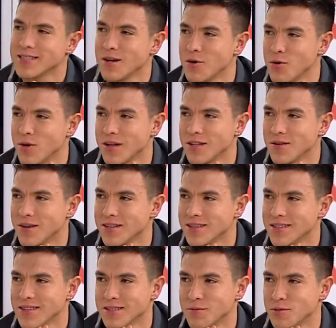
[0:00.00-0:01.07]
está jugando,
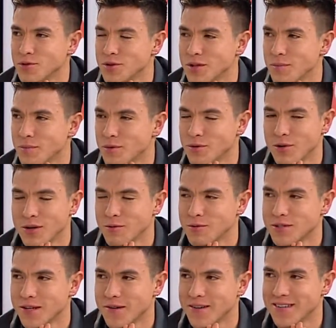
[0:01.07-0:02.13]
antes hace mucho tiempo no le
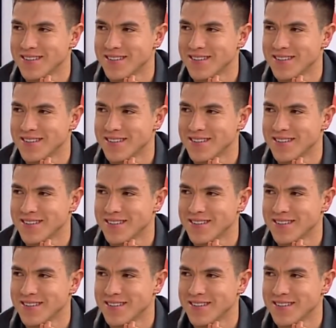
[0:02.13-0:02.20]
gustaba.